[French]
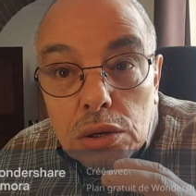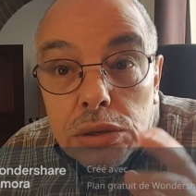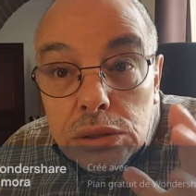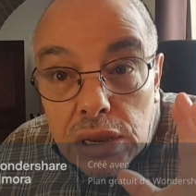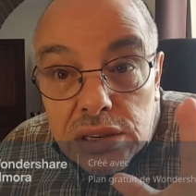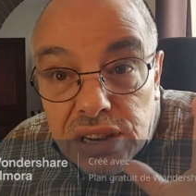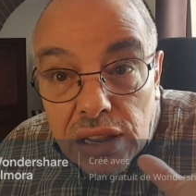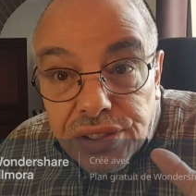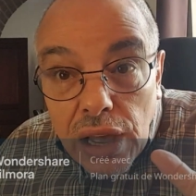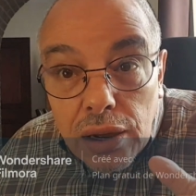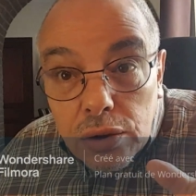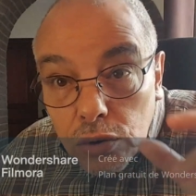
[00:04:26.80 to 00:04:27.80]
des
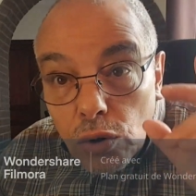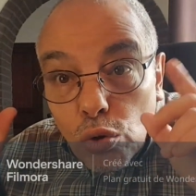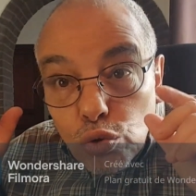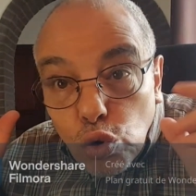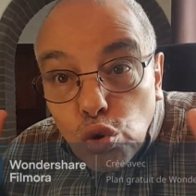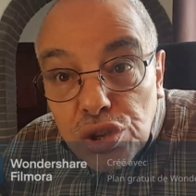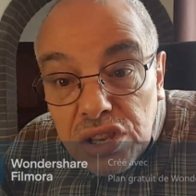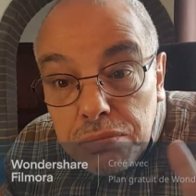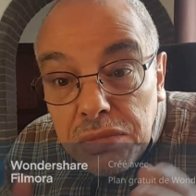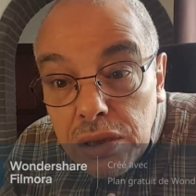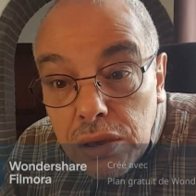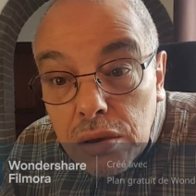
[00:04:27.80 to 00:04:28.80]
attaques entre
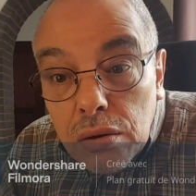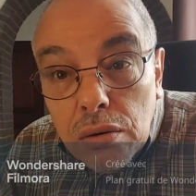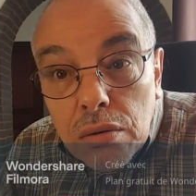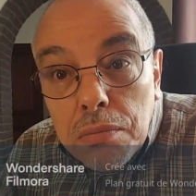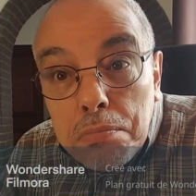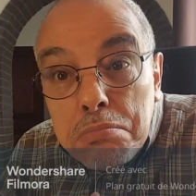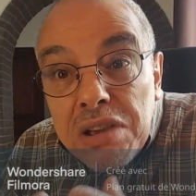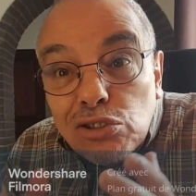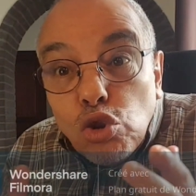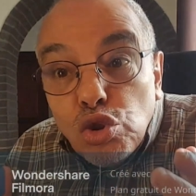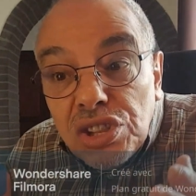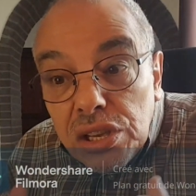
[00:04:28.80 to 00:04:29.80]
guillemets euh,
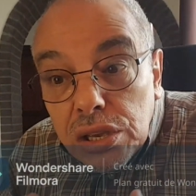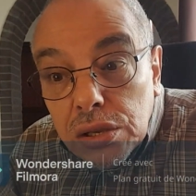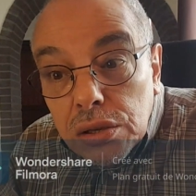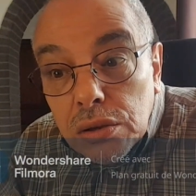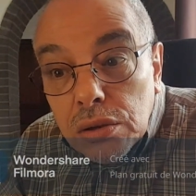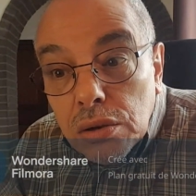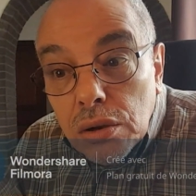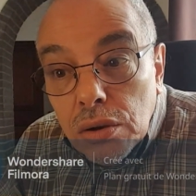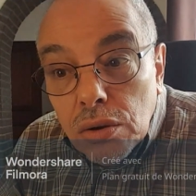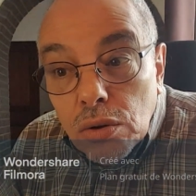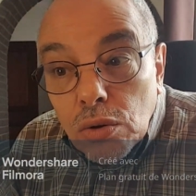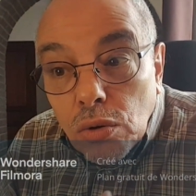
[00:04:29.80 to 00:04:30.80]
méthodiques
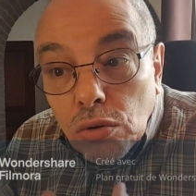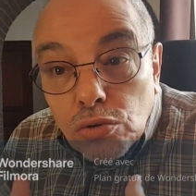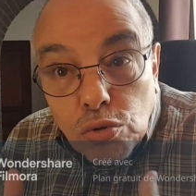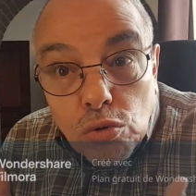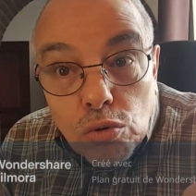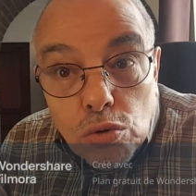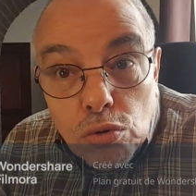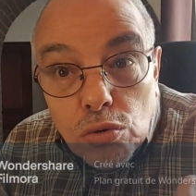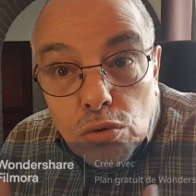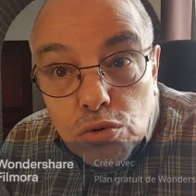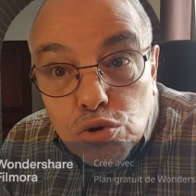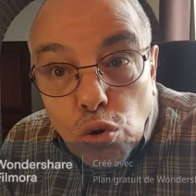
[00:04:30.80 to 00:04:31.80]

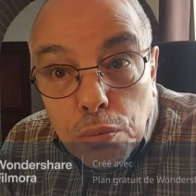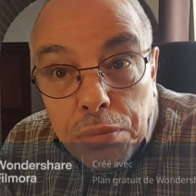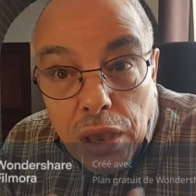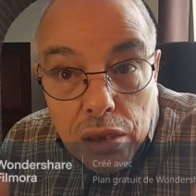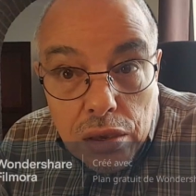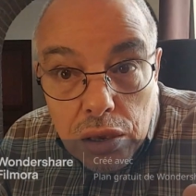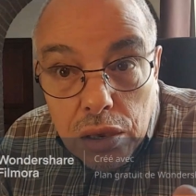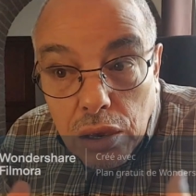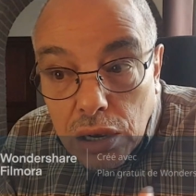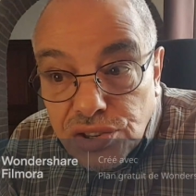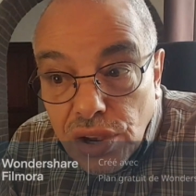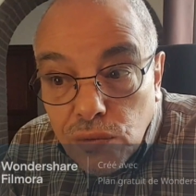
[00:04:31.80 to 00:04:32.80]
contre son pays,
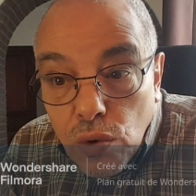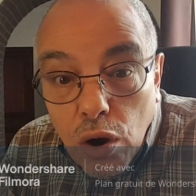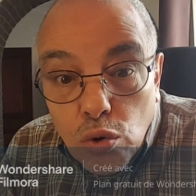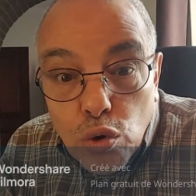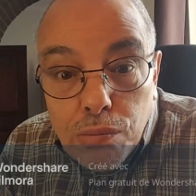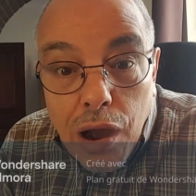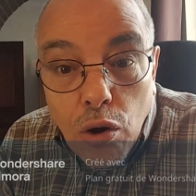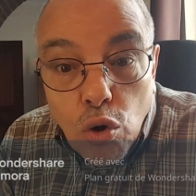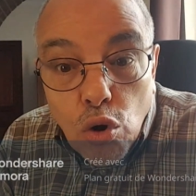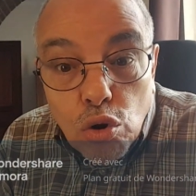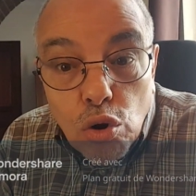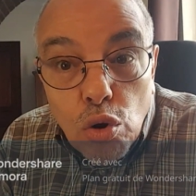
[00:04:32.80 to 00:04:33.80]
à savoir le
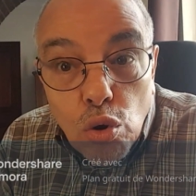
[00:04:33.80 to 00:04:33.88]
Maroc,